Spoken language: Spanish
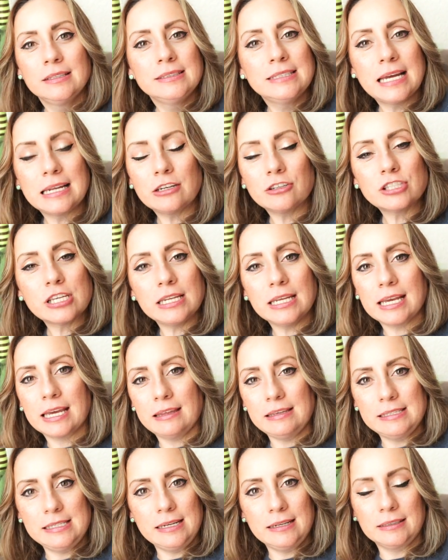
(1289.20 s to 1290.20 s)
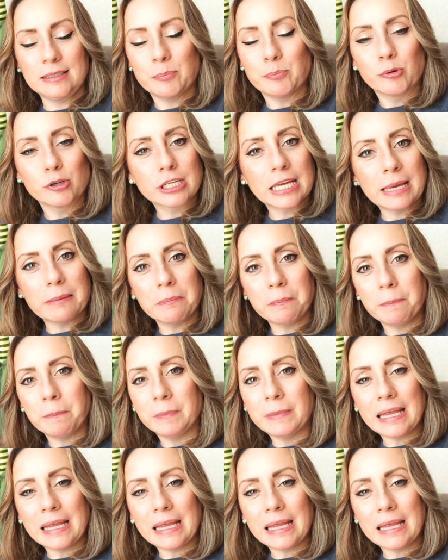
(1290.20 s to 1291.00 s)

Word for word: ya no sé ni qué decirte, porque